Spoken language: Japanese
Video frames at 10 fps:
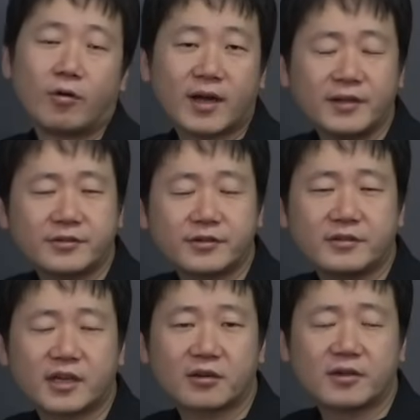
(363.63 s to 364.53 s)
お金作っ
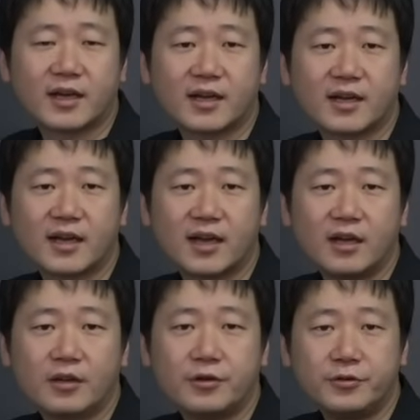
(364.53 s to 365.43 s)
たけどなかなか
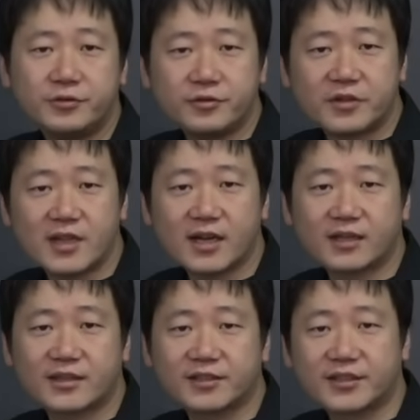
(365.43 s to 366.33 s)
流通しな
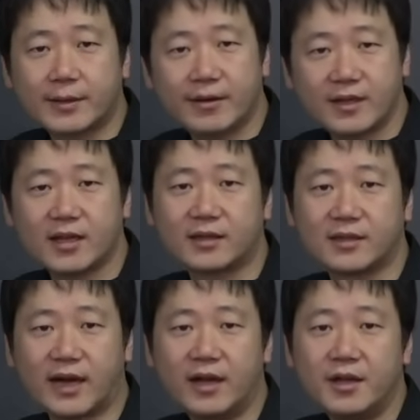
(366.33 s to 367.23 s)
かった、使われなかっ
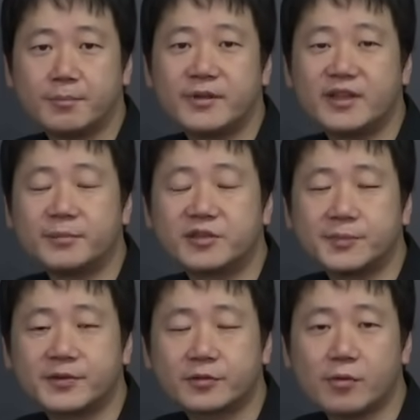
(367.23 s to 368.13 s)
た、みんな
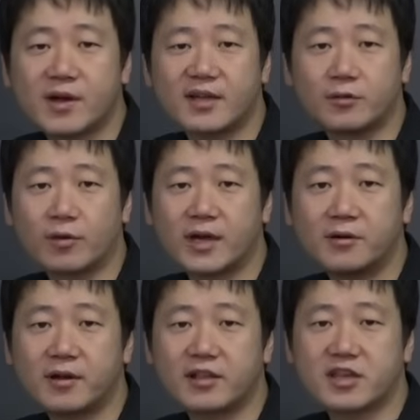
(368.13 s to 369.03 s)
物々交換でお
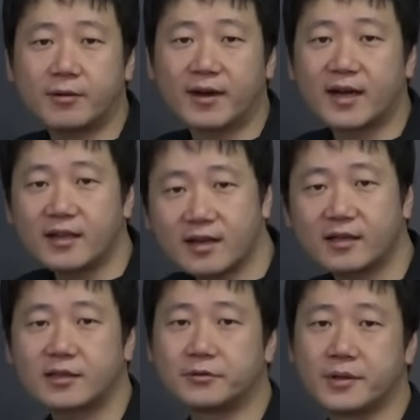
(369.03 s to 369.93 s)
金の価値が分からな
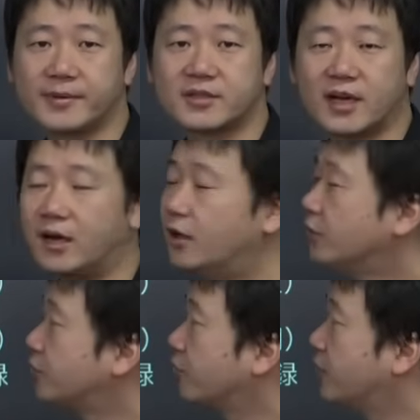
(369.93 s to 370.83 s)
かったと言いました。
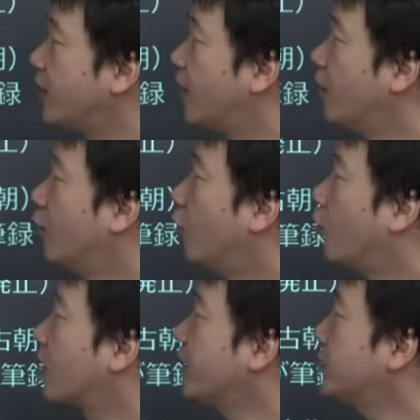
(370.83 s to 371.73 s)
そこで
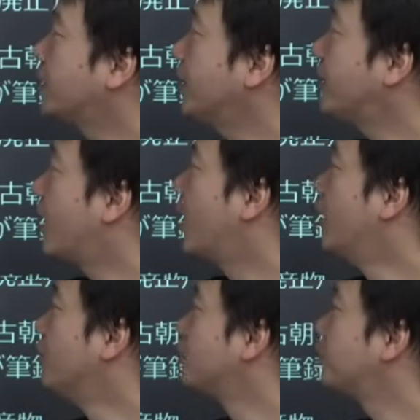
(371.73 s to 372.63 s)
お金を貯めたら
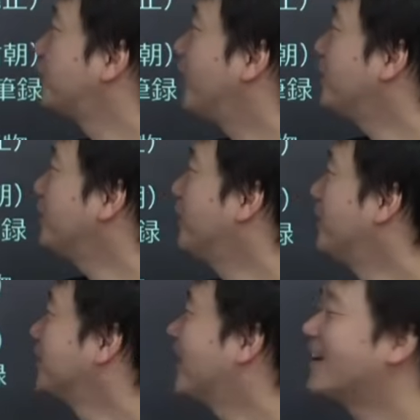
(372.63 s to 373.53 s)
位を
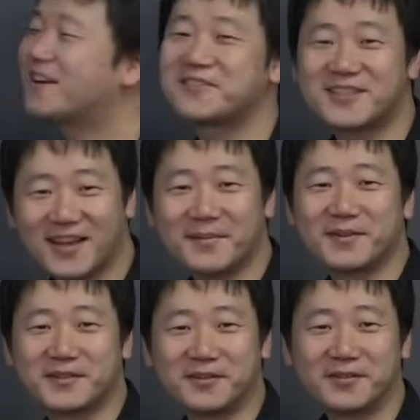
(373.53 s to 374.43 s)
高くしてあげ
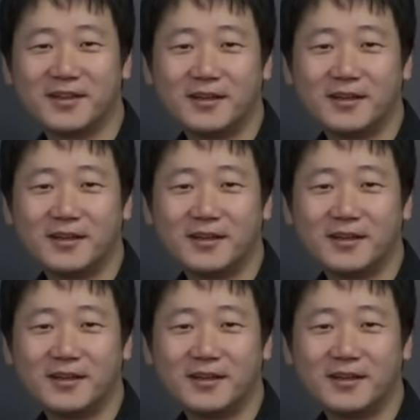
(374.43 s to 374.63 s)
ますよ。